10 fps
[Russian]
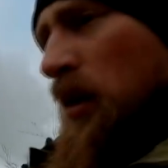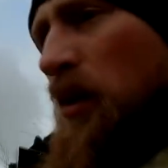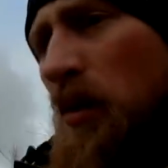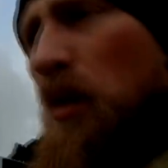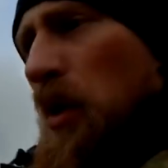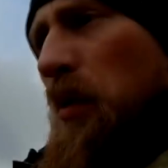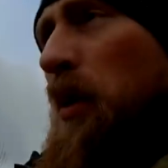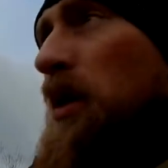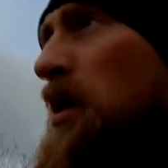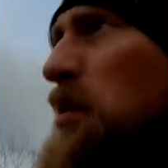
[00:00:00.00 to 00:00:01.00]
Ну и уже, в
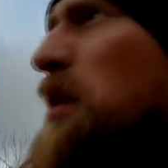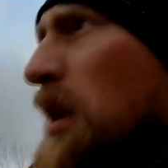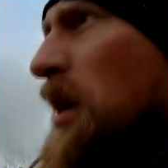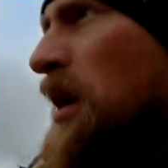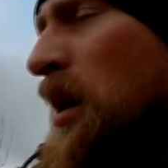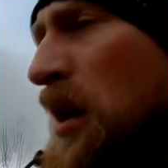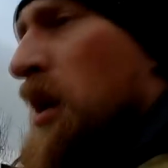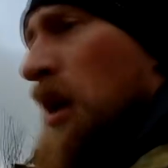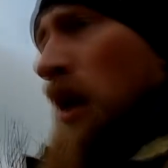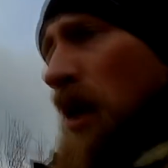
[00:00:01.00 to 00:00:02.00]
принципе,
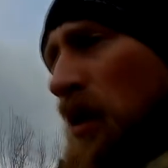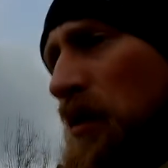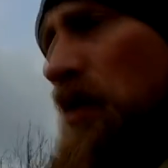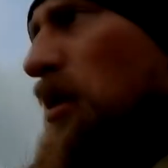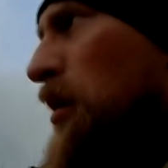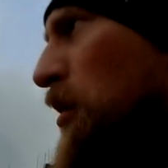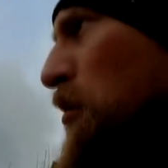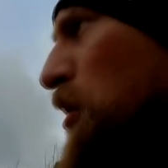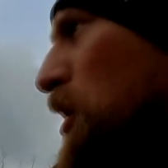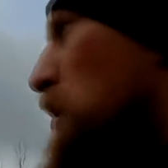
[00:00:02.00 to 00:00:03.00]
все. Ну,
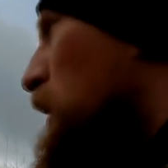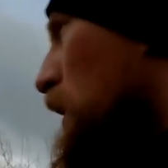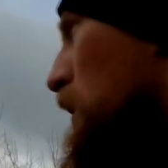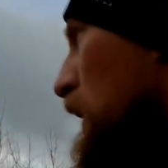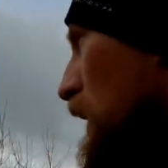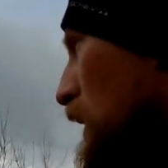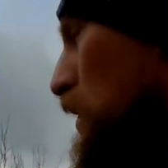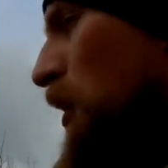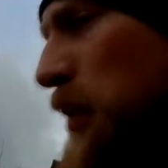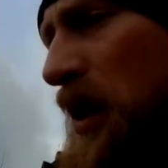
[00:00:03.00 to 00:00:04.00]
может, потом где-то
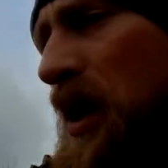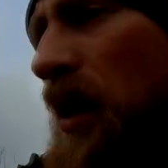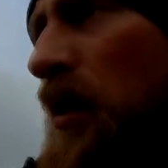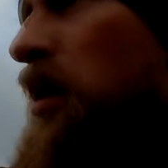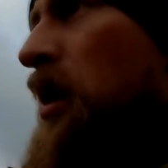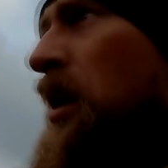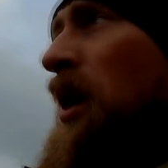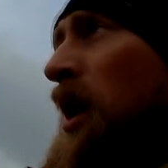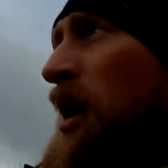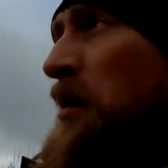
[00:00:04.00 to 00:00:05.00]
еще поставлю.
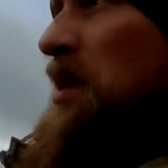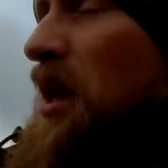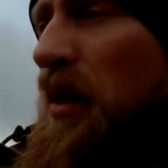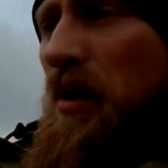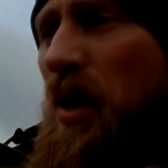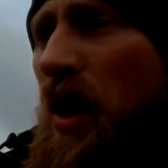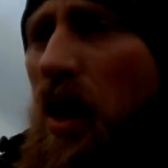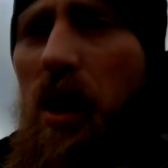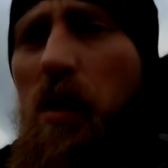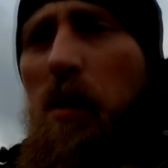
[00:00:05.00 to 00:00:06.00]
Вставил в
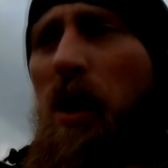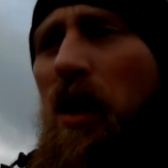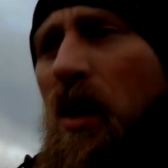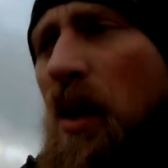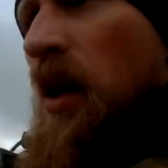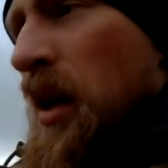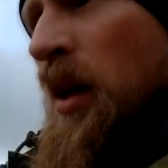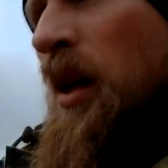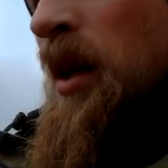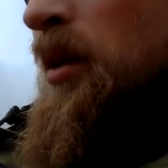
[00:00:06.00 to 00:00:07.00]
сарай капкан.
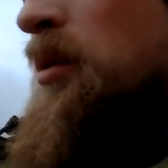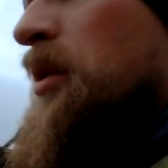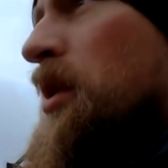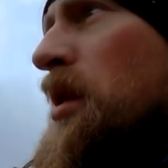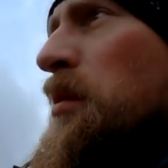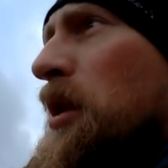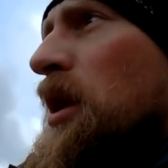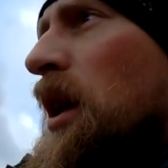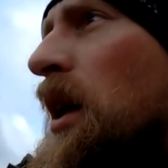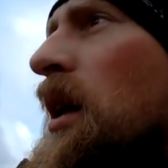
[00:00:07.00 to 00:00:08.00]
Куница
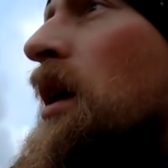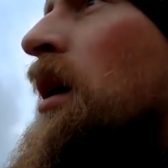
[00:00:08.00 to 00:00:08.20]
пришла.